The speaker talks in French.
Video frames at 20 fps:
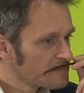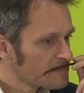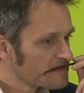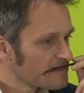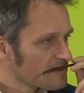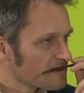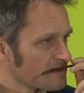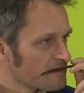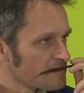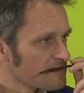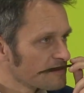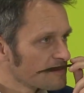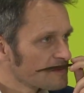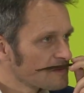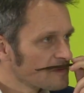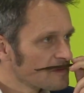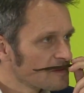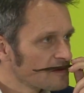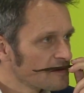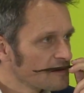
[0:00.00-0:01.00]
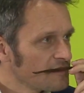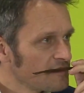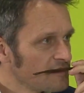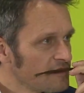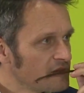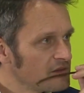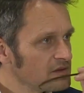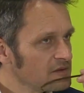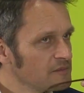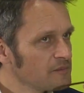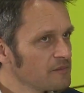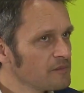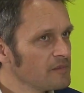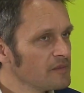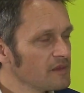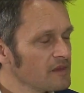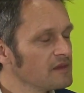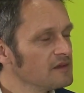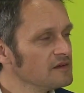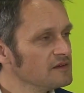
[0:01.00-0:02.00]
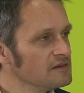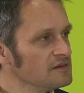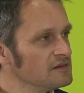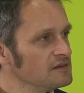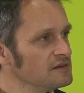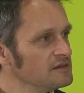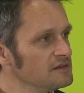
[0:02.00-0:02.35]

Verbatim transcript: C'est pour ça que je vous dis, parce qu'il y a plusieurs